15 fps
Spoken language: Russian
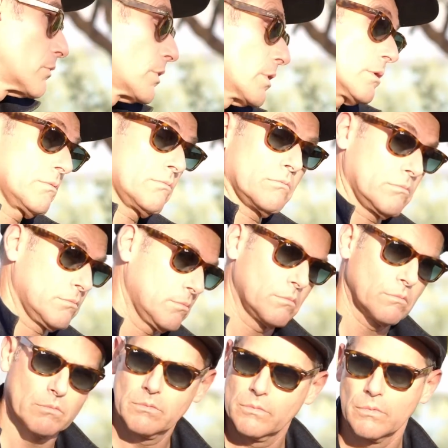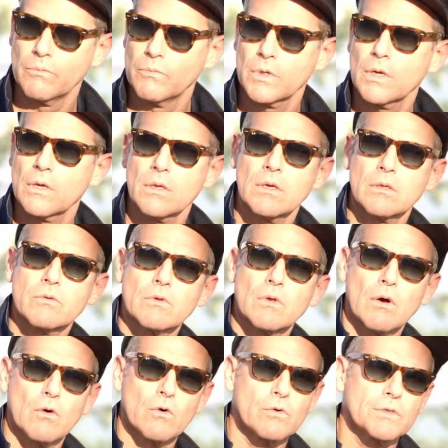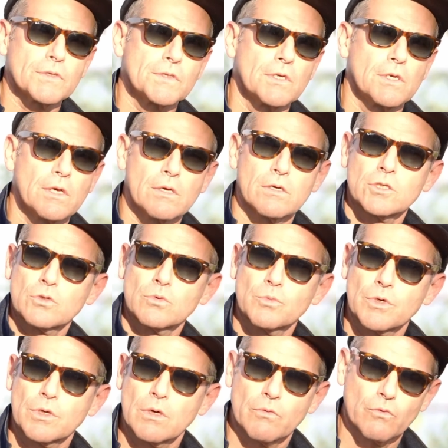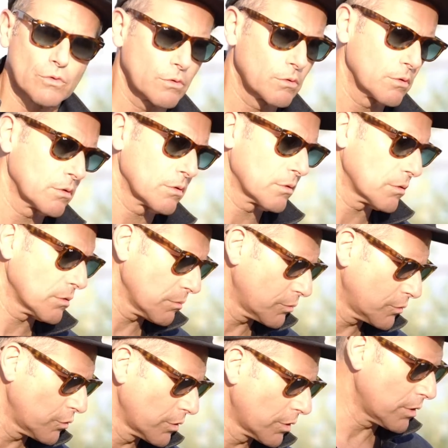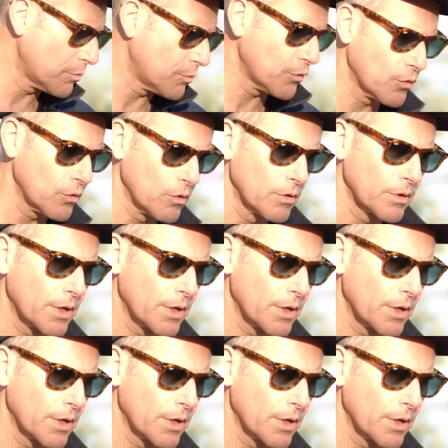я у меня нет такого разделения, чтобы я вот э, только по